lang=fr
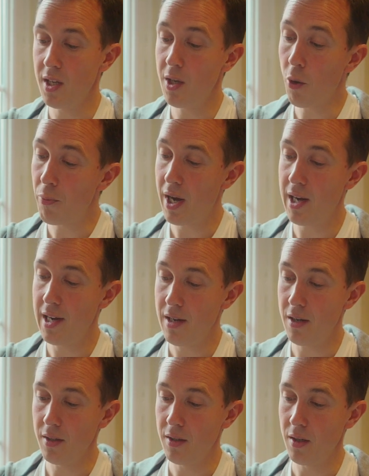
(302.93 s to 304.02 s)
Et en
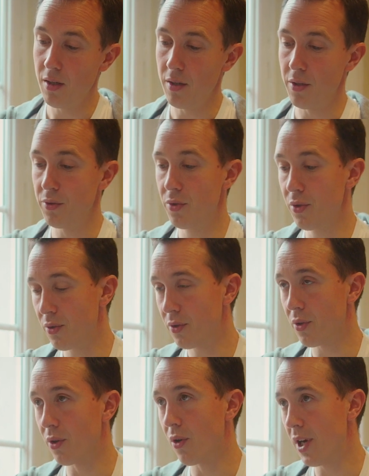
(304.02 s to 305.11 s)
parallèle, euh, deux
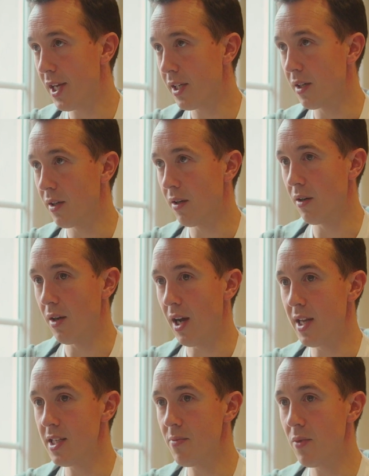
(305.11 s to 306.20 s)
autres collègues euh,
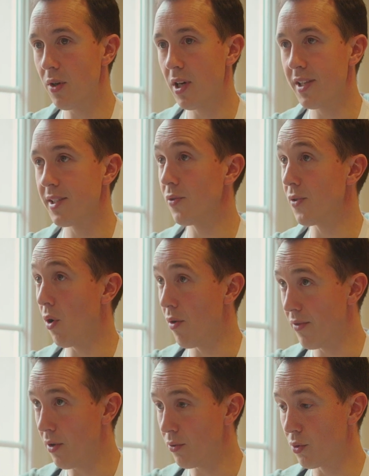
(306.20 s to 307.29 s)
animent la séance
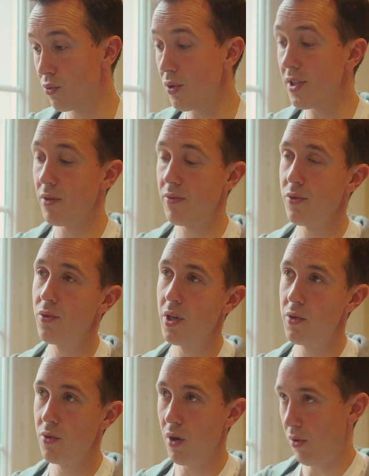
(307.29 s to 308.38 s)
enfants. Donc tous les enfants se
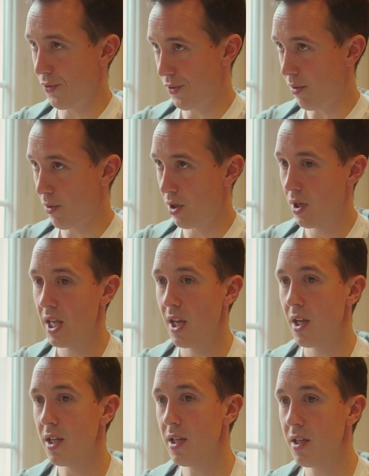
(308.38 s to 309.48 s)
réunissent ensemble.
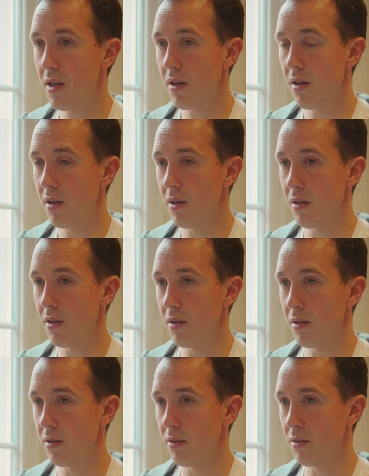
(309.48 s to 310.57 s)

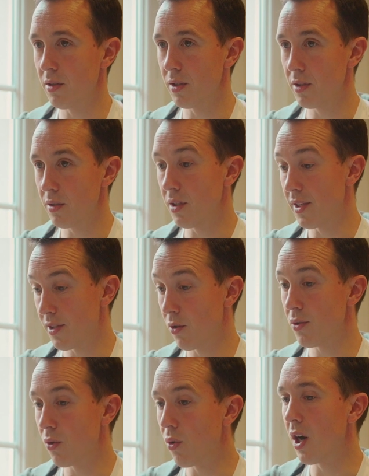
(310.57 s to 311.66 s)
Euh, et, la
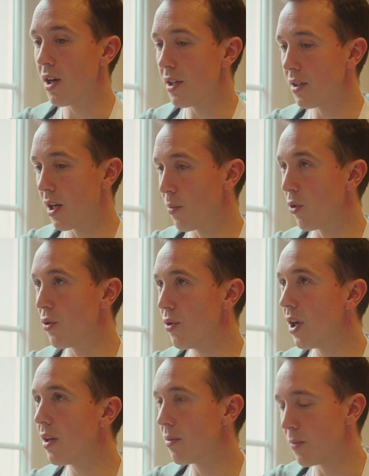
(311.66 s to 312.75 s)
séance aura également lieu,
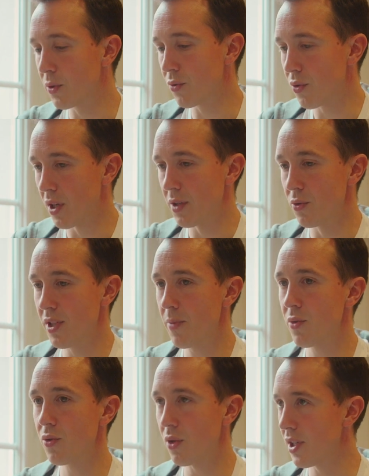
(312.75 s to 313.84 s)
là, mettons sur la
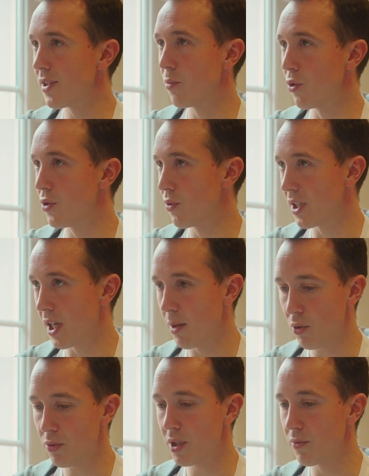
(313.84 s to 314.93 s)
deuxième, sur les émotions
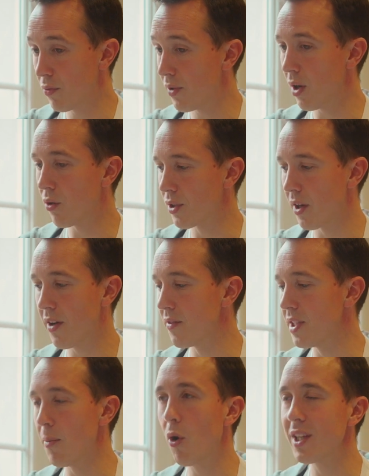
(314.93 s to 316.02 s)
également. Donc ils vont faire leur travail,
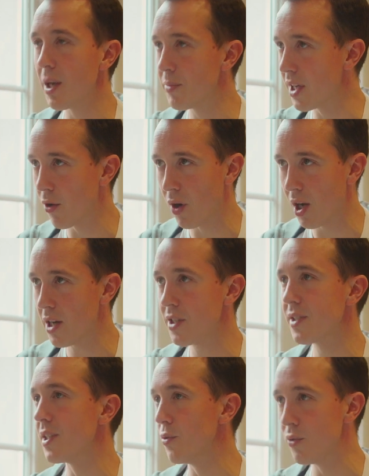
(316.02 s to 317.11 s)
évidemment adapté à leur
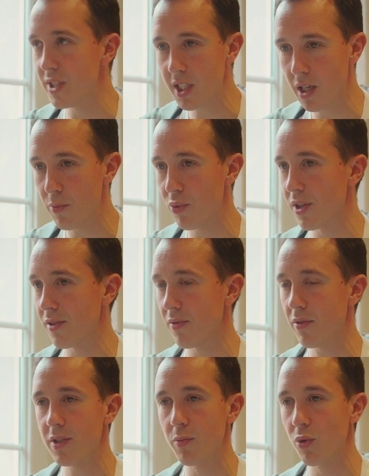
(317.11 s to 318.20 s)
âge. C'est ludique hein, pour les
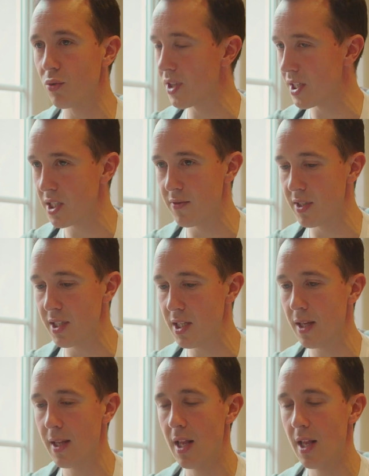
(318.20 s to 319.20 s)
enfants, c'est beaucoup d'activités.